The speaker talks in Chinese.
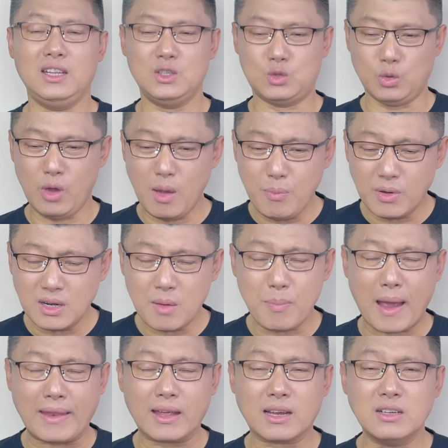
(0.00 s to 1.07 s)
你绝不能
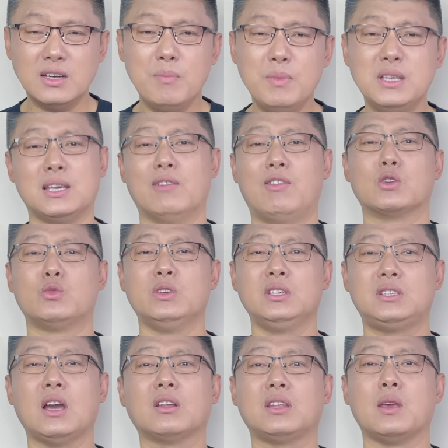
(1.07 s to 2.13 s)
把它跟人民解放军
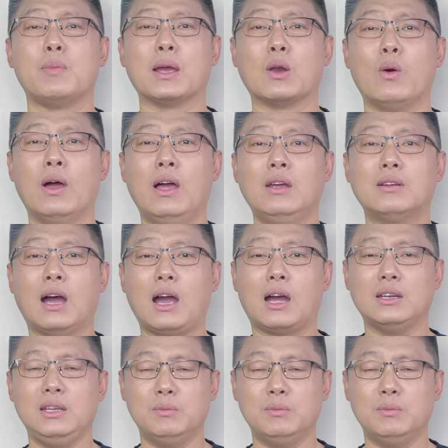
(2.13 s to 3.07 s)
相提并论啊！